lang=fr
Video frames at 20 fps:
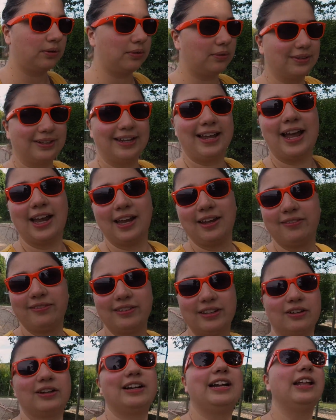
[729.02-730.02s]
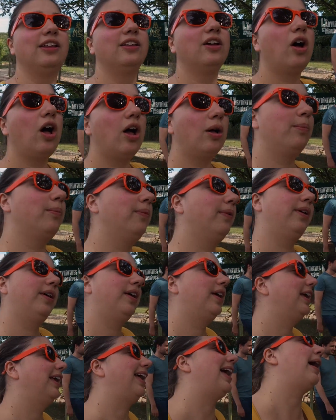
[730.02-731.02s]
on est arrivé dans la Drôme
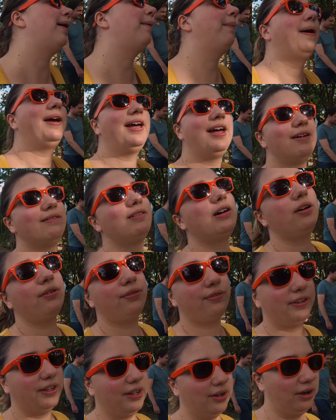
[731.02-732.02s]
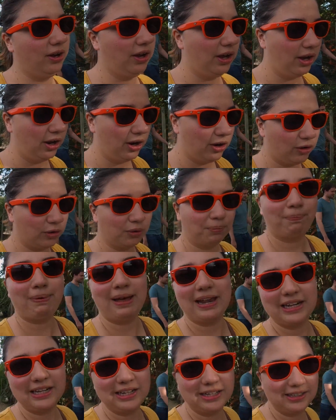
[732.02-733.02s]
et après avoir fait euh, le
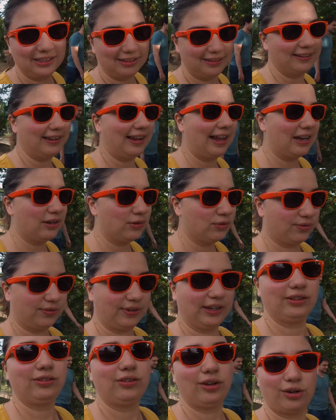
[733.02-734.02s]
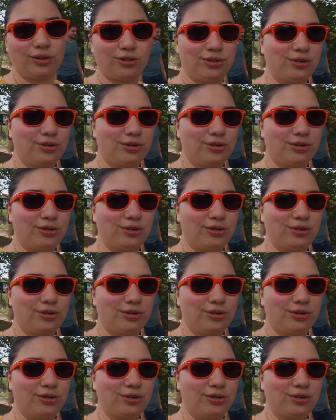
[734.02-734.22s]
palais idéal du facteur